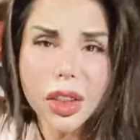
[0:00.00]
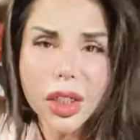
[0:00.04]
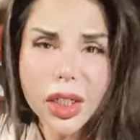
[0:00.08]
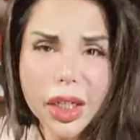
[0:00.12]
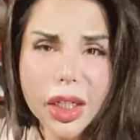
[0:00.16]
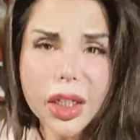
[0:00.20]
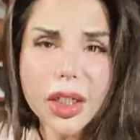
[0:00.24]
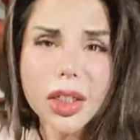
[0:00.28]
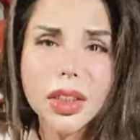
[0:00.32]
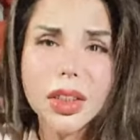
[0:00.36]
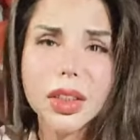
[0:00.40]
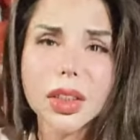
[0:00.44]

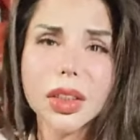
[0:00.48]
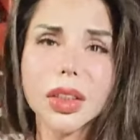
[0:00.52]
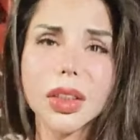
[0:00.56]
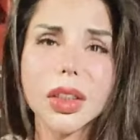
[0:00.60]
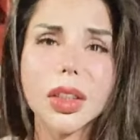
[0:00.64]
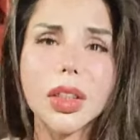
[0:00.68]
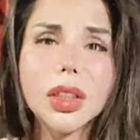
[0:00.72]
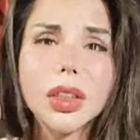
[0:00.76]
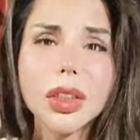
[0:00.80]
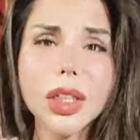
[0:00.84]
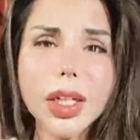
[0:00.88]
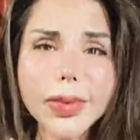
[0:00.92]
ha
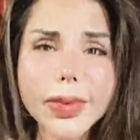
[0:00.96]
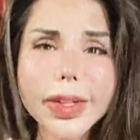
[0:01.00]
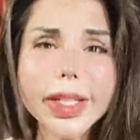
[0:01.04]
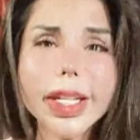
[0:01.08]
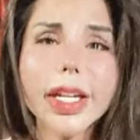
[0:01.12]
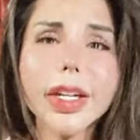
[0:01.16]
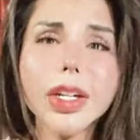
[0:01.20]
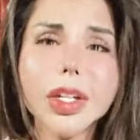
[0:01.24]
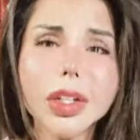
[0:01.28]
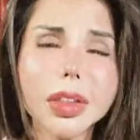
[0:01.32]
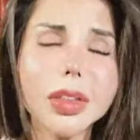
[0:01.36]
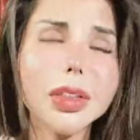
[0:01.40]
nếu mà
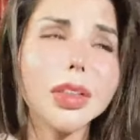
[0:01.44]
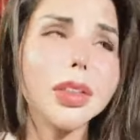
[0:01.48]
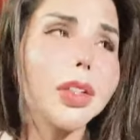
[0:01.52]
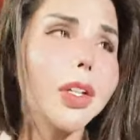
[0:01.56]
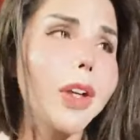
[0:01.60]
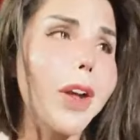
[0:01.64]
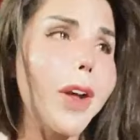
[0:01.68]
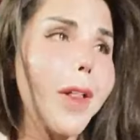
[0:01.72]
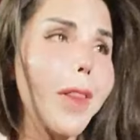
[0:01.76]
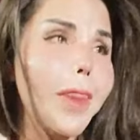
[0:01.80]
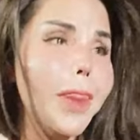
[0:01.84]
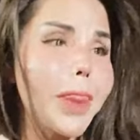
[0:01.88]
chị được
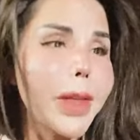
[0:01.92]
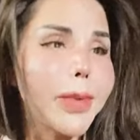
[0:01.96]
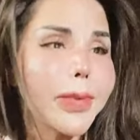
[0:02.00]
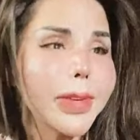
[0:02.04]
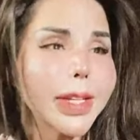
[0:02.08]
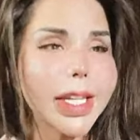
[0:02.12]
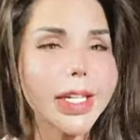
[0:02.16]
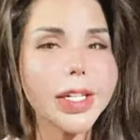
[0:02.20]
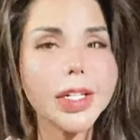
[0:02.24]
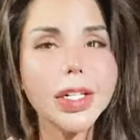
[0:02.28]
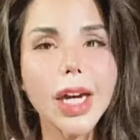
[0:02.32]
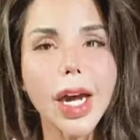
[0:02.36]
nếu mà
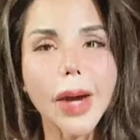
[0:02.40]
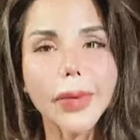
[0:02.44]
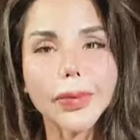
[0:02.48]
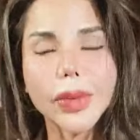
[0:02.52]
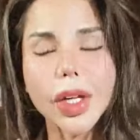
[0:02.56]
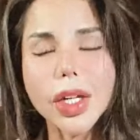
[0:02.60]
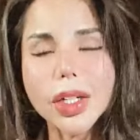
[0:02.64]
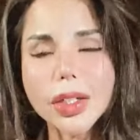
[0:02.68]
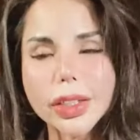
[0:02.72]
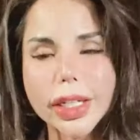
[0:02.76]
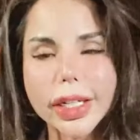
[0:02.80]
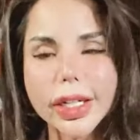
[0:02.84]
chị được học
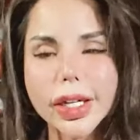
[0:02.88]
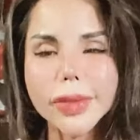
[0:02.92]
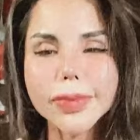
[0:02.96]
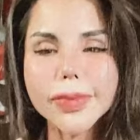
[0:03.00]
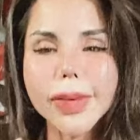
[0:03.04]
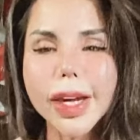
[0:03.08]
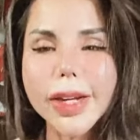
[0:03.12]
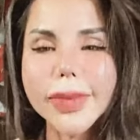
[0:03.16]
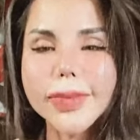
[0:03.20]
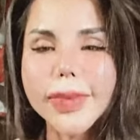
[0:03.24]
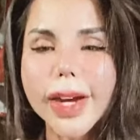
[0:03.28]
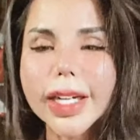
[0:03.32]
thức chị được
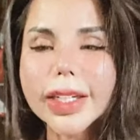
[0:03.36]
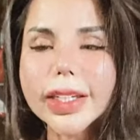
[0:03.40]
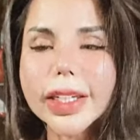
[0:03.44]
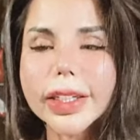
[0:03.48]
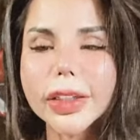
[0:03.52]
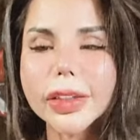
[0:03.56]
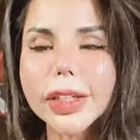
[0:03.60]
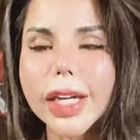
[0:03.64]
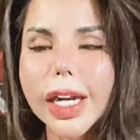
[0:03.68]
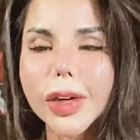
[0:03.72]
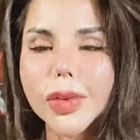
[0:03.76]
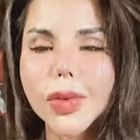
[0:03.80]
may mắn chị
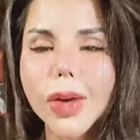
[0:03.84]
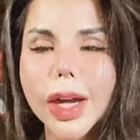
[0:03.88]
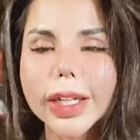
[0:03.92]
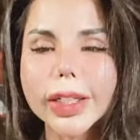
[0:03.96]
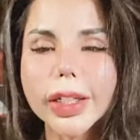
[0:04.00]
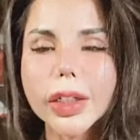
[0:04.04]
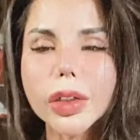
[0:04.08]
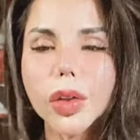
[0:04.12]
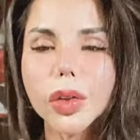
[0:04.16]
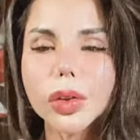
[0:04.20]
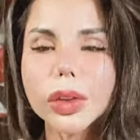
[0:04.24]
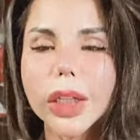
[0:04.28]
được đăng quang
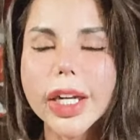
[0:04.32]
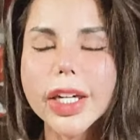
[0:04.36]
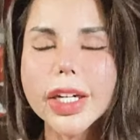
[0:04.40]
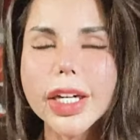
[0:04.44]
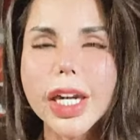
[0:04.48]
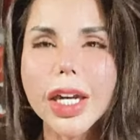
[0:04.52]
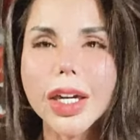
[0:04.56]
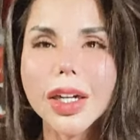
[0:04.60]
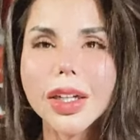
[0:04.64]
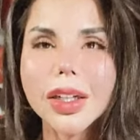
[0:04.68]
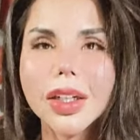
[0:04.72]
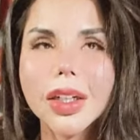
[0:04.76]
những cuộc thi
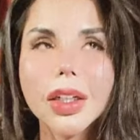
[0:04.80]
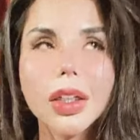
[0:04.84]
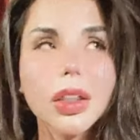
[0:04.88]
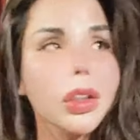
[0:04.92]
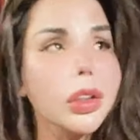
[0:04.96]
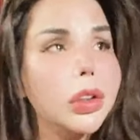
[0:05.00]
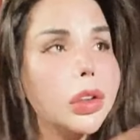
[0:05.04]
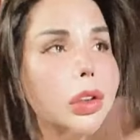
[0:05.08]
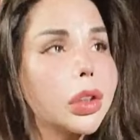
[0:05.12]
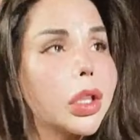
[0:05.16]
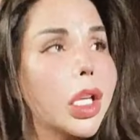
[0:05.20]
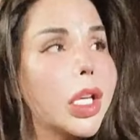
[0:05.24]
nè
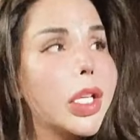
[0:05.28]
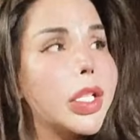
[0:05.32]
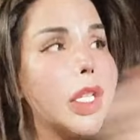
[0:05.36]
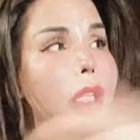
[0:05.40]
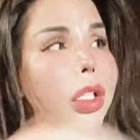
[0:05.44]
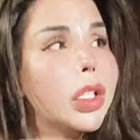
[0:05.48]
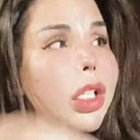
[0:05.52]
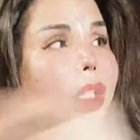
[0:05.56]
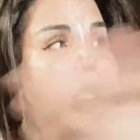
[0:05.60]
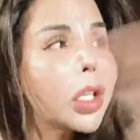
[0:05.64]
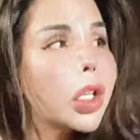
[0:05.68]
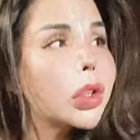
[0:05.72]
thì
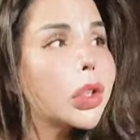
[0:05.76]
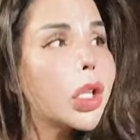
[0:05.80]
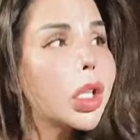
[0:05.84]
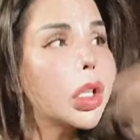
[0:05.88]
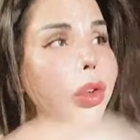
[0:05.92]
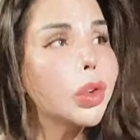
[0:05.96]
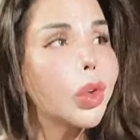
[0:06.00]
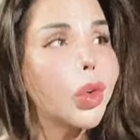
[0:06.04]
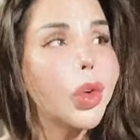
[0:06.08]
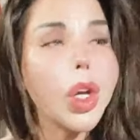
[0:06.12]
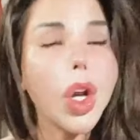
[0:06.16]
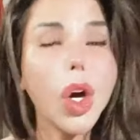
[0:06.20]
những cái con
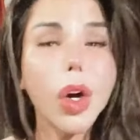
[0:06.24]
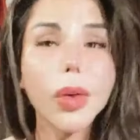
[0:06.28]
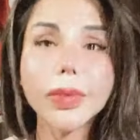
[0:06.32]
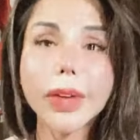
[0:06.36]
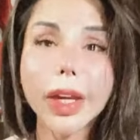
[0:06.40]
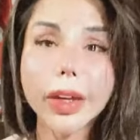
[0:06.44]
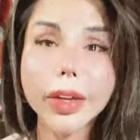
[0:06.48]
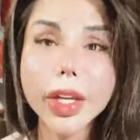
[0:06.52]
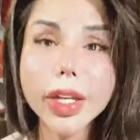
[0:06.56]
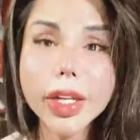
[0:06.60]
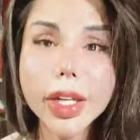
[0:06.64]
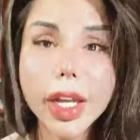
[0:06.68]
đó tuổi lồn
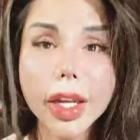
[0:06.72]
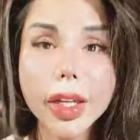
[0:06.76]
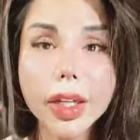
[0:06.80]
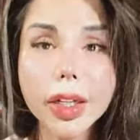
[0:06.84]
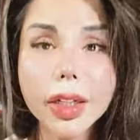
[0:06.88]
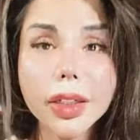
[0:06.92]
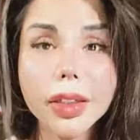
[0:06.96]
nào với chị